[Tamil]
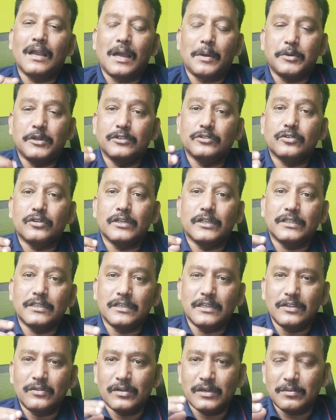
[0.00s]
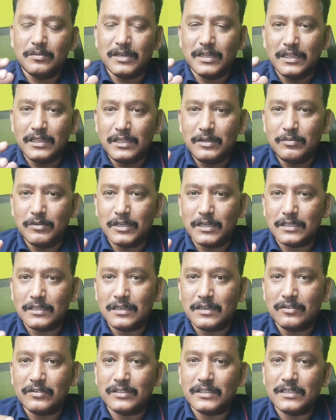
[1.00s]
அப்படின்னு சொல்லி திண்டிவனம்
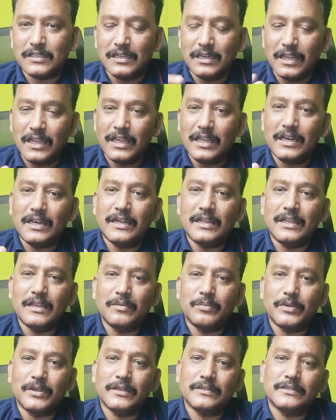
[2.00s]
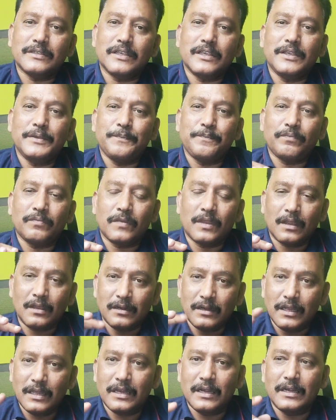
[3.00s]
நீதிமன்றத்தில் வந்து நேரடியாக பேசி
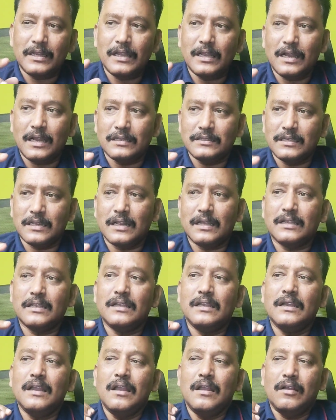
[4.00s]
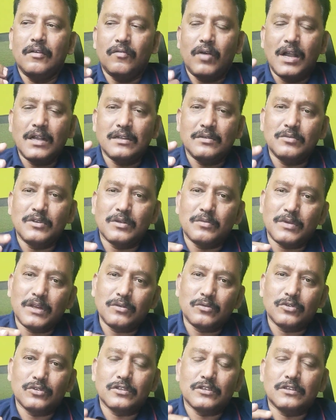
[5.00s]
நேரடியாக ஆஜராகி
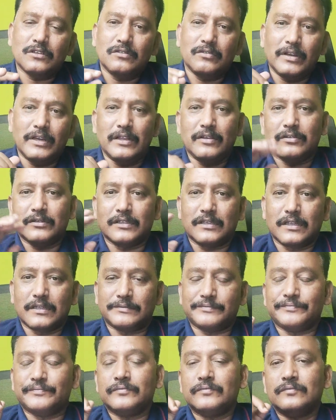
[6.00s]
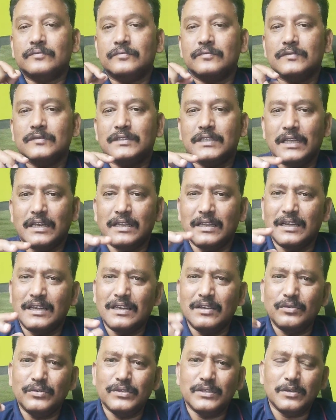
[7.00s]
வாக்குமூலம்லாம் கொடுத்துட்டு வெளியே வந்துட்டார் சரி
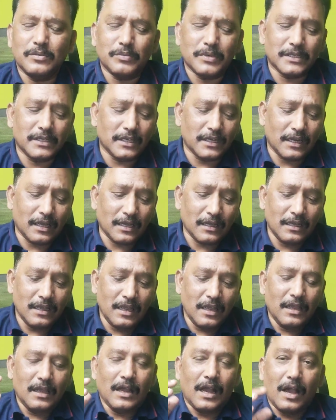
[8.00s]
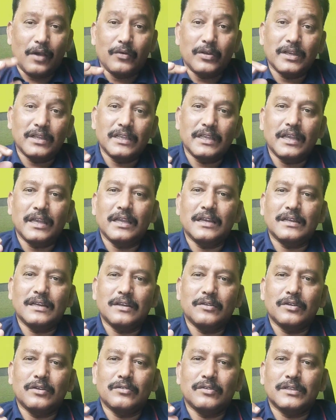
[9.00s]
என்ன விஷயம் பார்த்தீங்கன்னா அவருக்கு
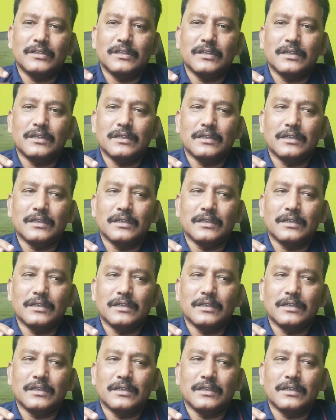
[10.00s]
ஏற்கனவே வந்து